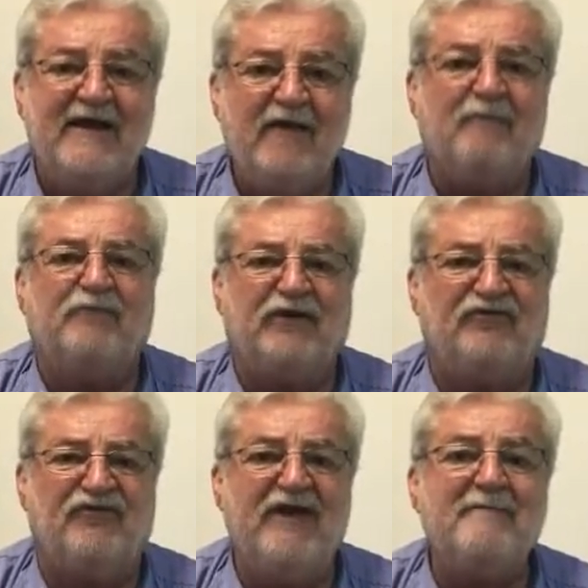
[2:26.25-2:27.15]
Eu, por
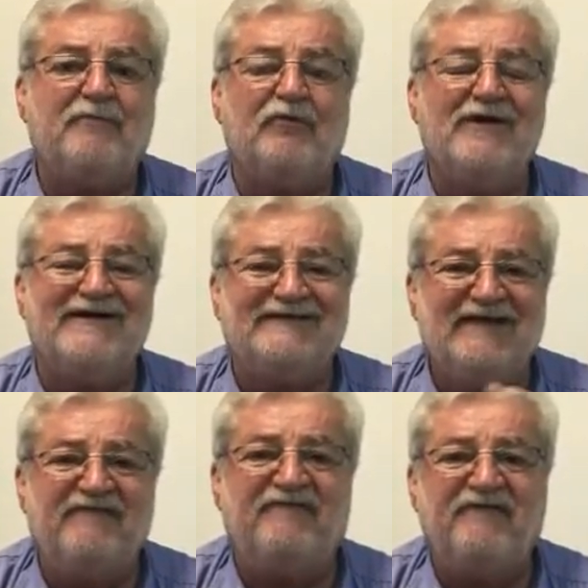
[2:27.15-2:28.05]
exemplo,
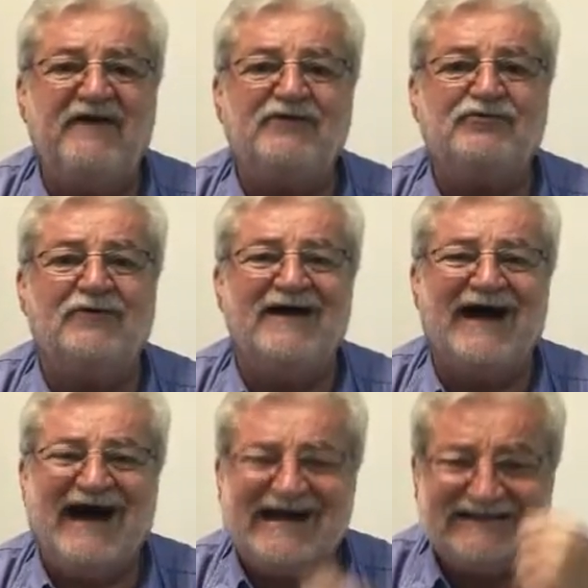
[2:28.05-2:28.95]
defendo
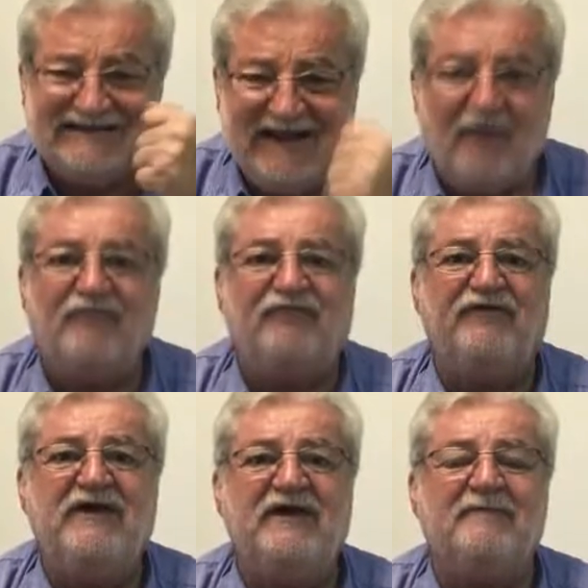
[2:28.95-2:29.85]
até o
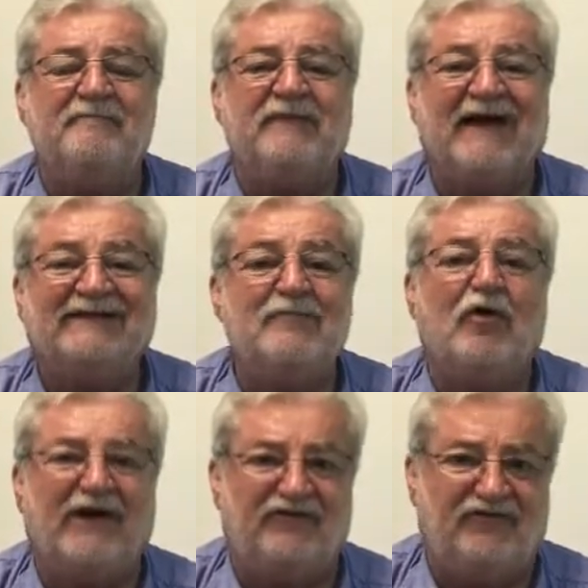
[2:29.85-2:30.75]
fim a
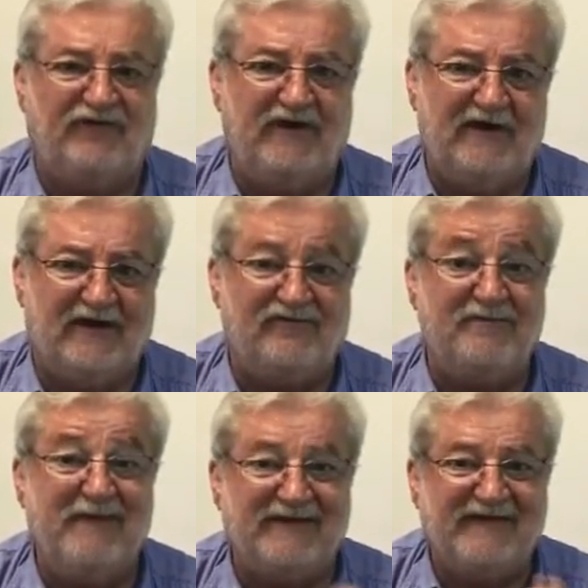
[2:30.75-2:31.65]
democracia, as
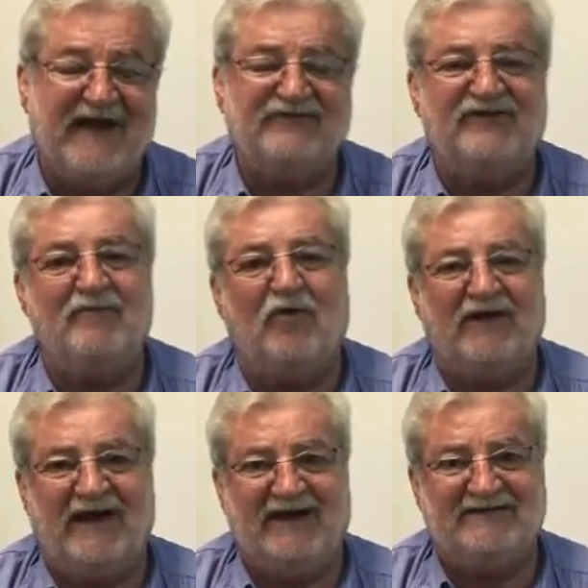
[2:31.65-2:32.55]
liberdades
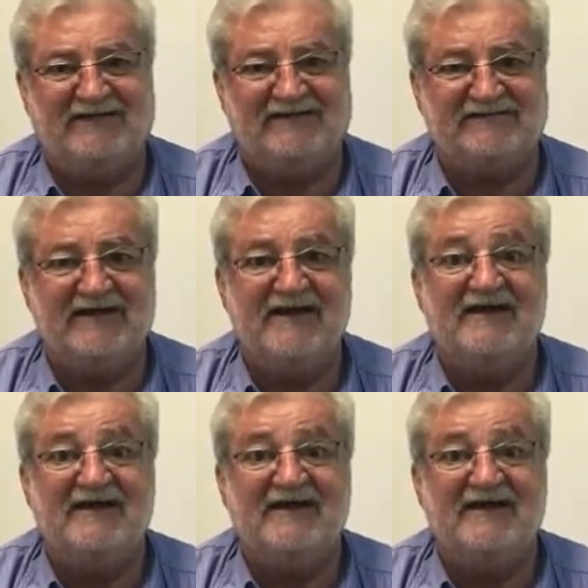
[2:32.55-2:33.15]
democráticas,